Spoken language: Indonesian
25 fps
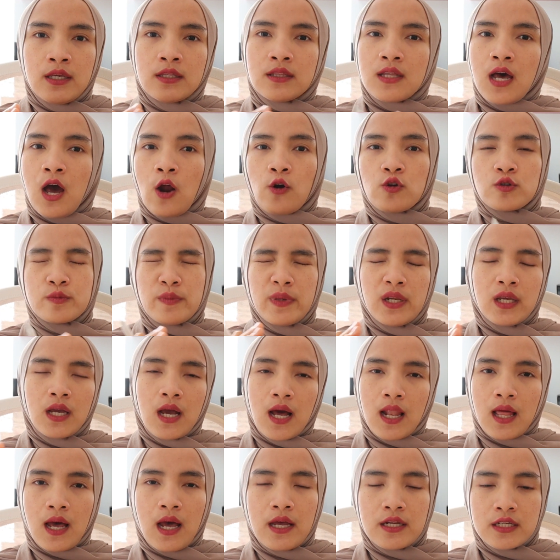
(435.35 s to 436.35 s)
kita harus
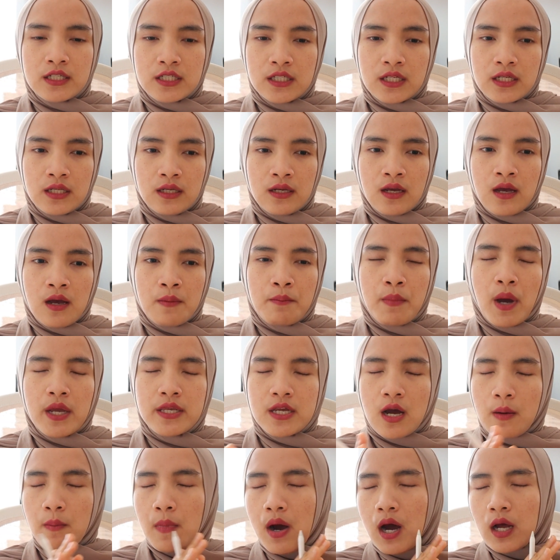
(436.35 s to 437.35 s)
meninggalkan Syria
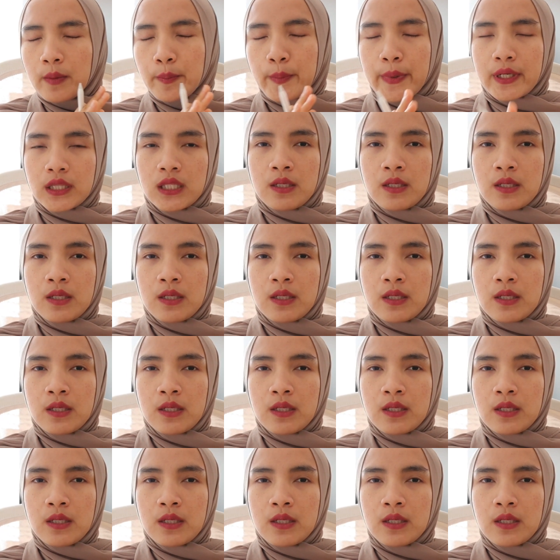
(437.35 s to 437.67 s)
banyak banget